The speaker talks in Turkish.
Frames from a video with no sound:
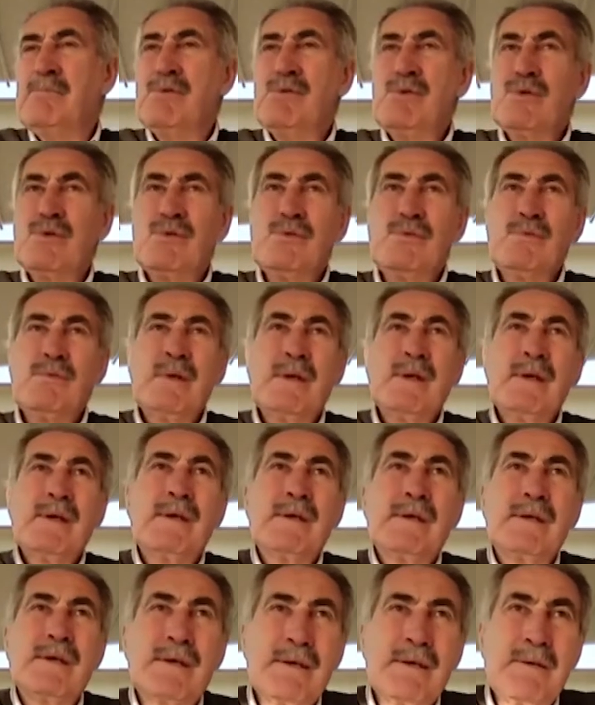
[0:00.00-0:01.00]
Bugün
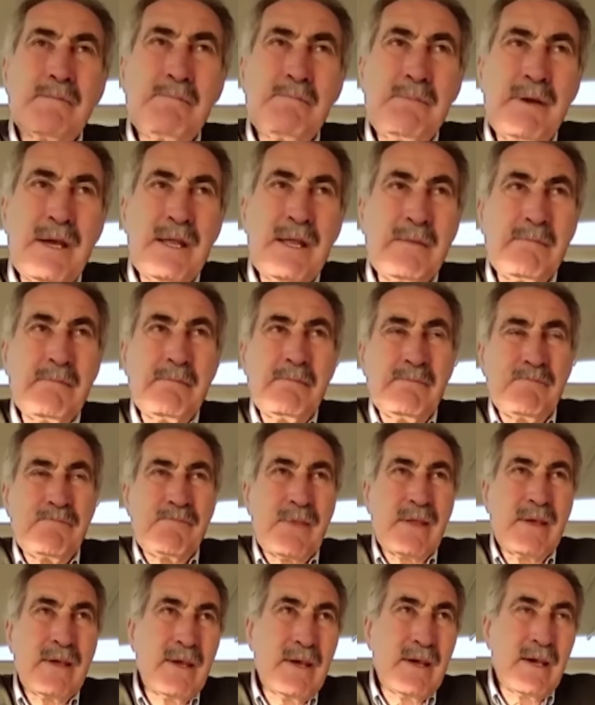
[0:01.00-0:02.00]
e, benim
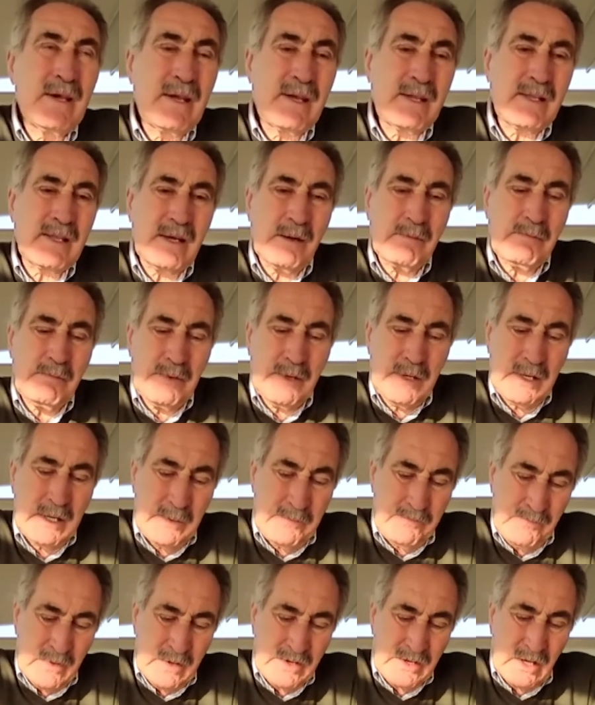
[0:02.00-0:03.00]
e,
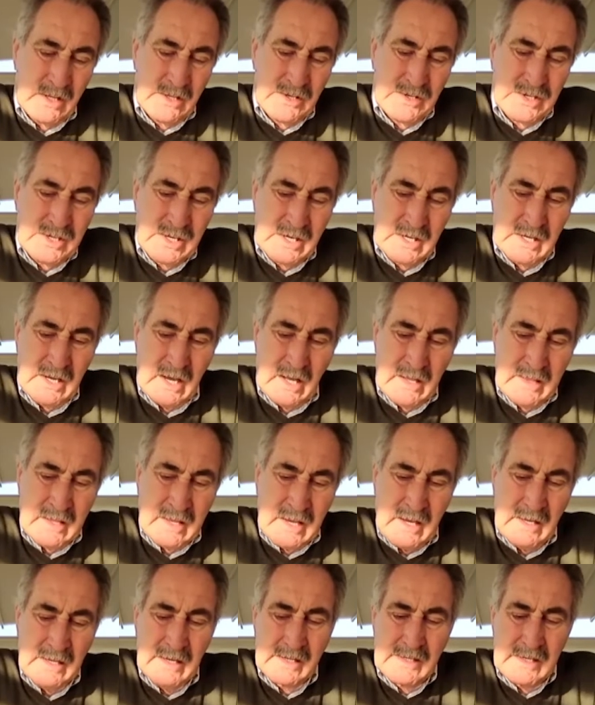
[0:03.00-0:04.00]
kitabı çalışırken
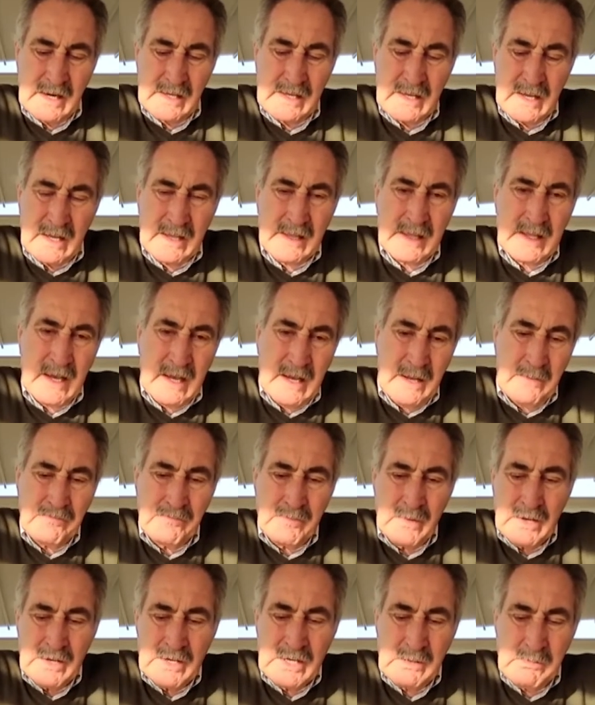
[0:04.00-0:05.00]
de, yazarken de,
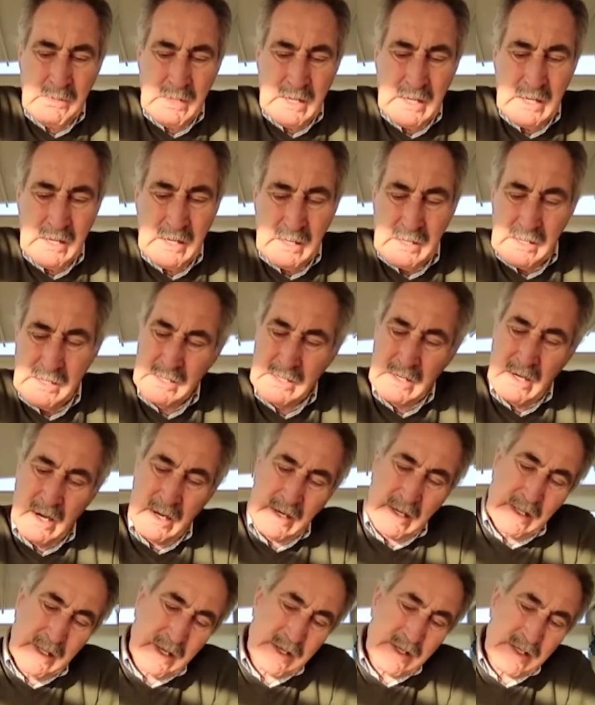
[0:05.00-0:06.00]
şimdi işte
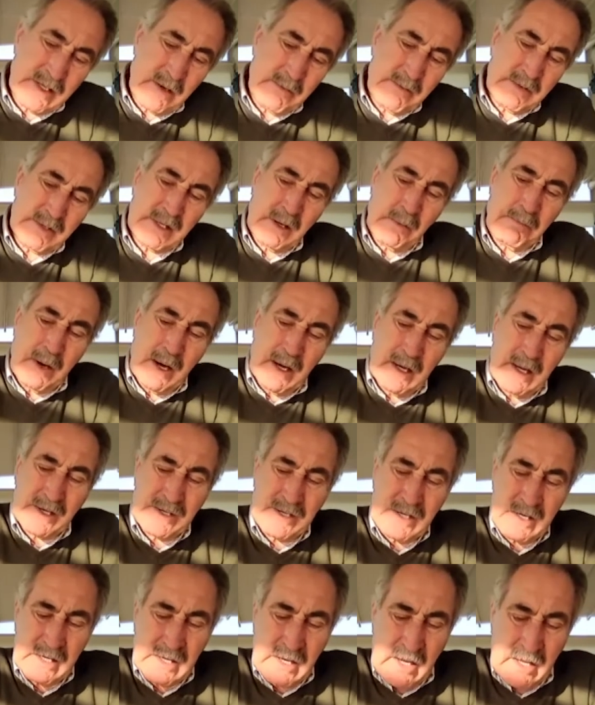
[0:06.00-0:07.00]
arkadaşlarımızla
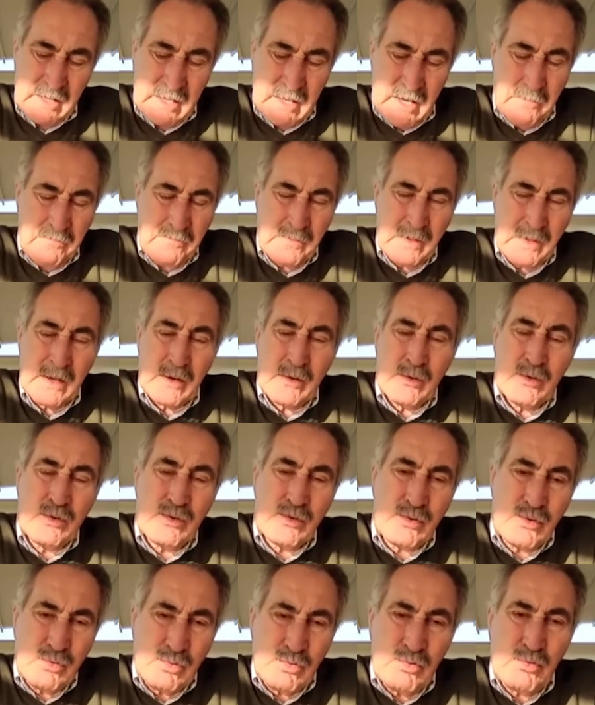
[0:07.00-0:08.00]
paylaşırken de
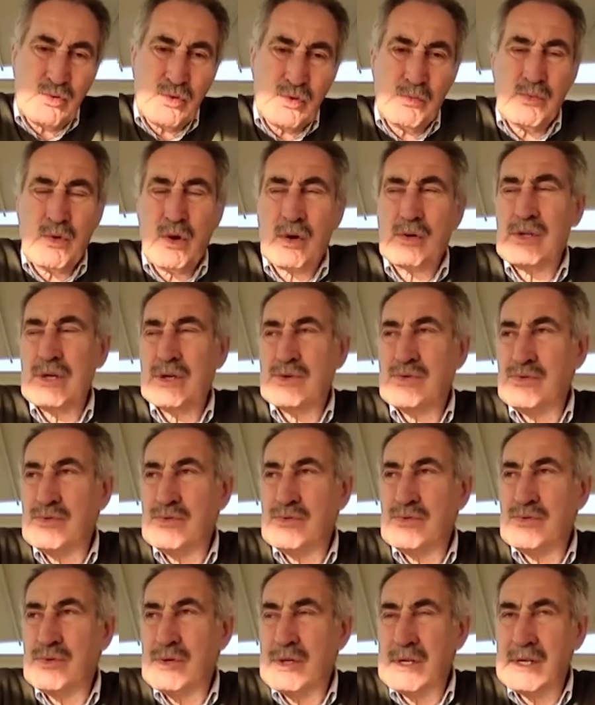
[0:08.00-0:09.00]
hüzün duyduğum nokta
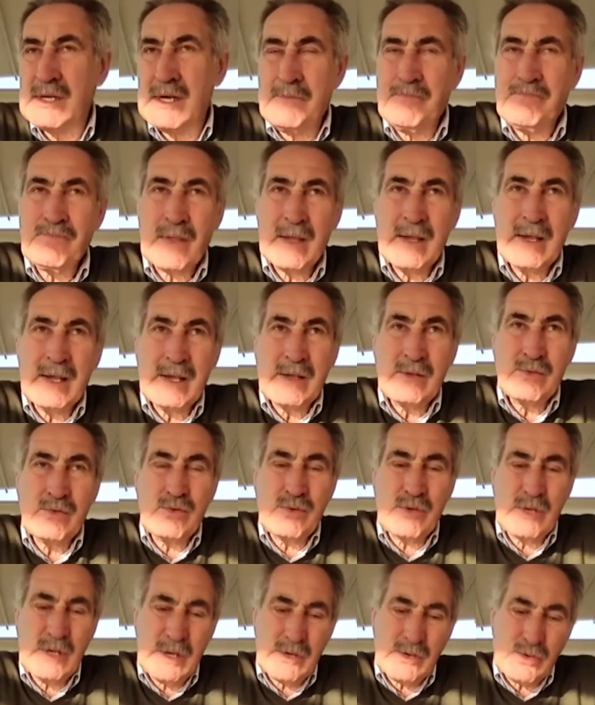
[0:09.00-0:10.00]
şudur ki
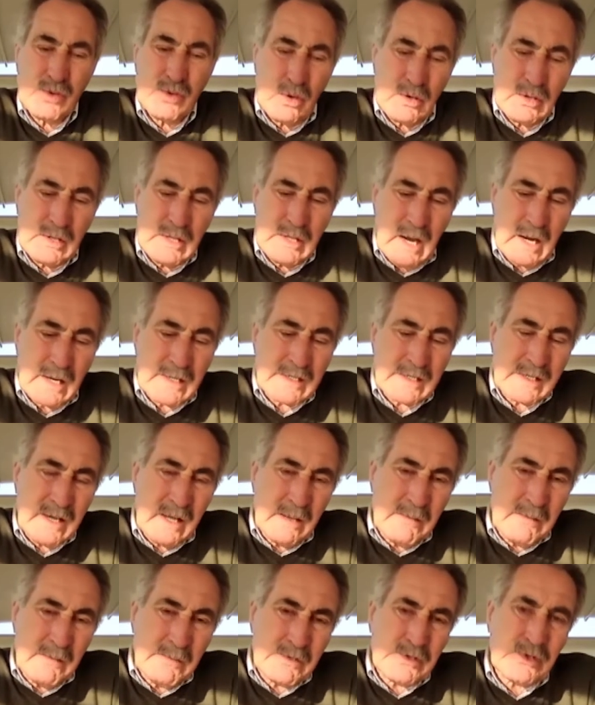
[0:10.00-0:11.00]
Türkiye çok
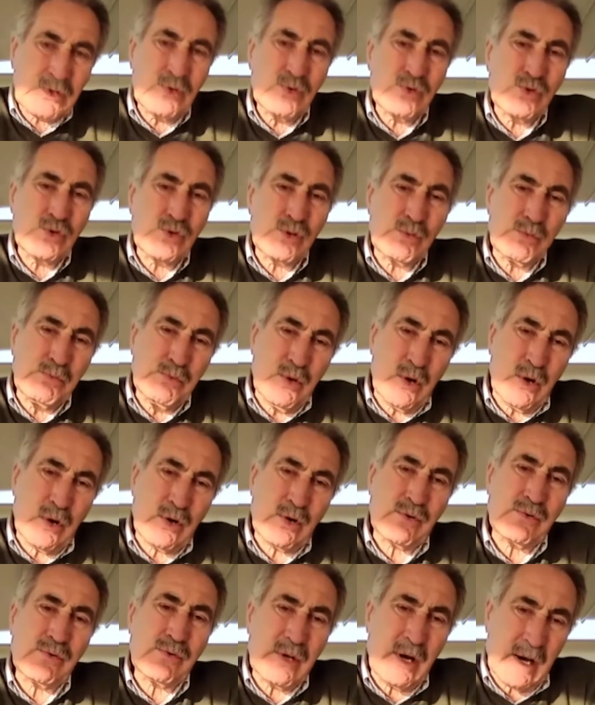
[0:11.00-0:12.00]
ders almış
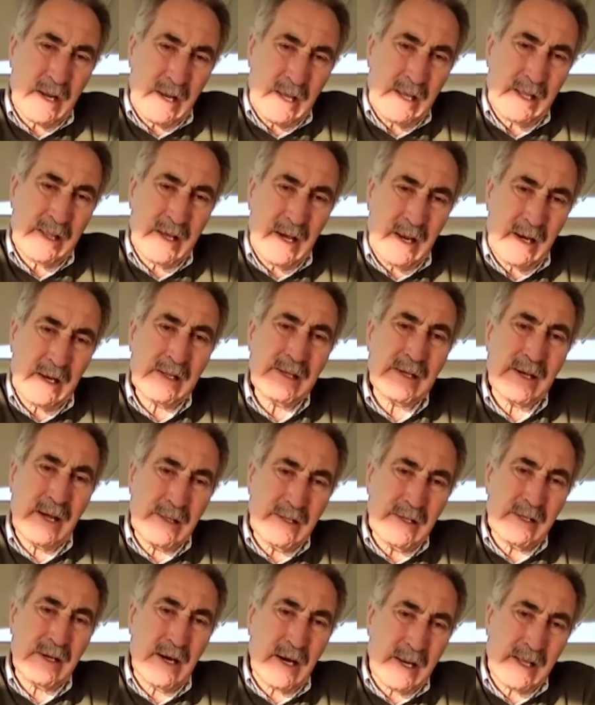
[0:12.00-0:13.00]
gözükmüyor tarihinden,
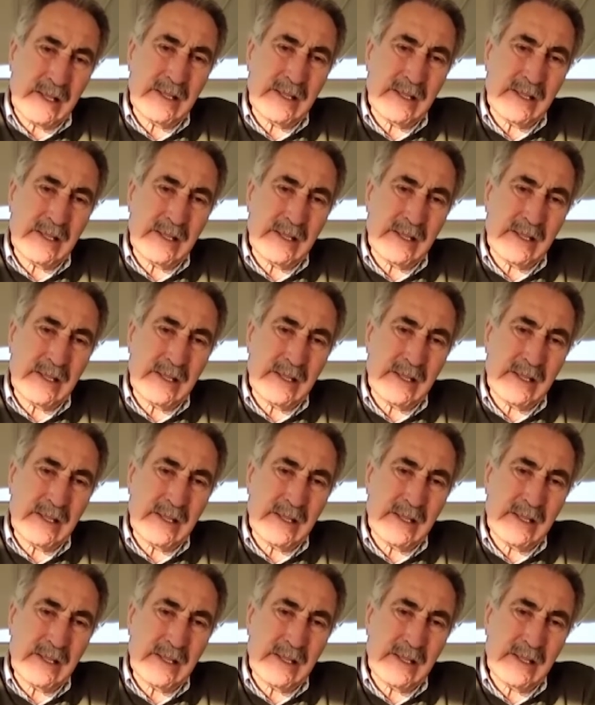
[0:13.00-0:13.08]
kendi